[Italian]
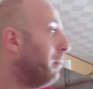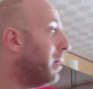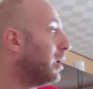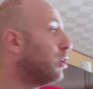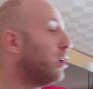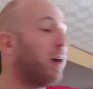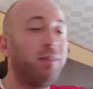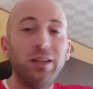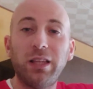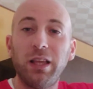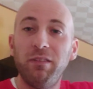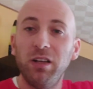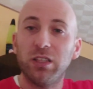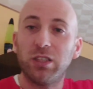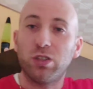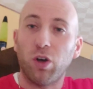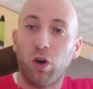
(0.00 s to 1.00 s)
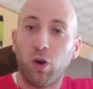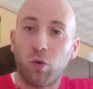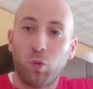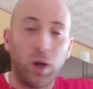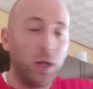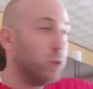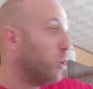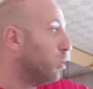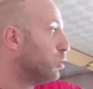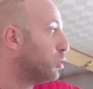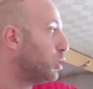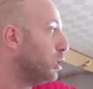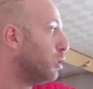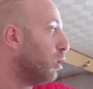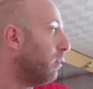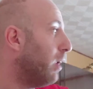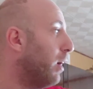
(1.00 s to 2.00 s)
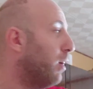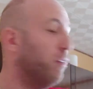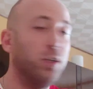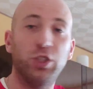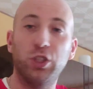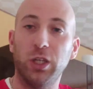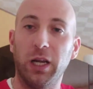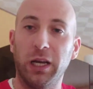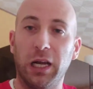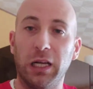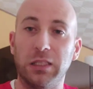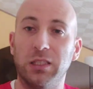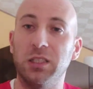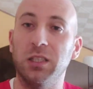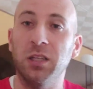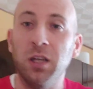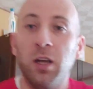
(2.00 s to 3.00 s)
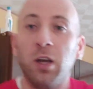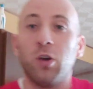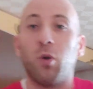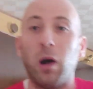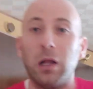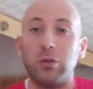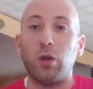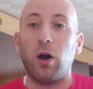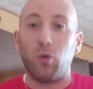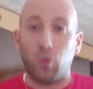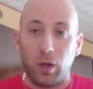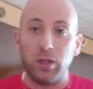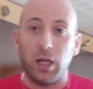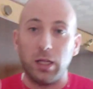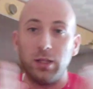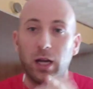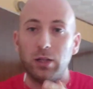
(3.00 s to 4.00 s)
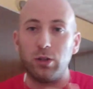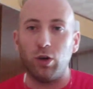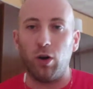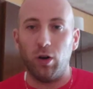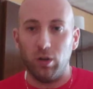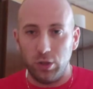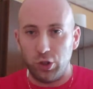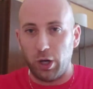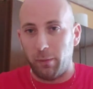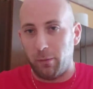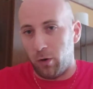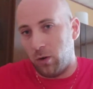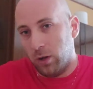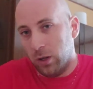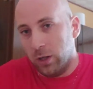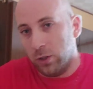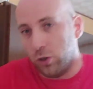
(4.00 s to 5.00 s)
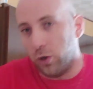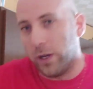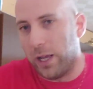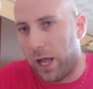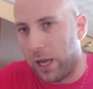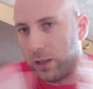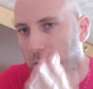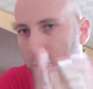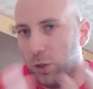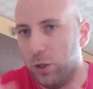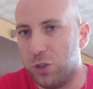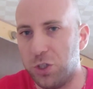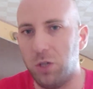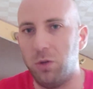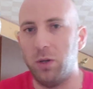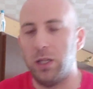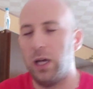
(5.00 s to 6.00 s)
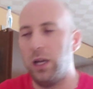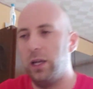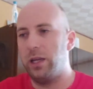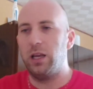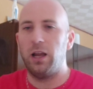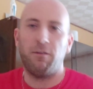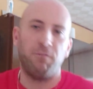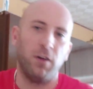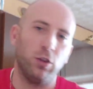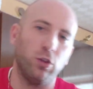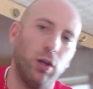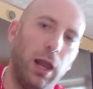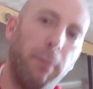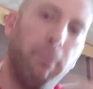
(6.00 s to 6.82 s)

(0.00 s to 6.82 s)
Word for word: Ma non avete visto quando è uscito Vlaovic, ragazzi? Quando, quando ha dato, diciamo, non che ha dato il 5 da Allegri, ha fatto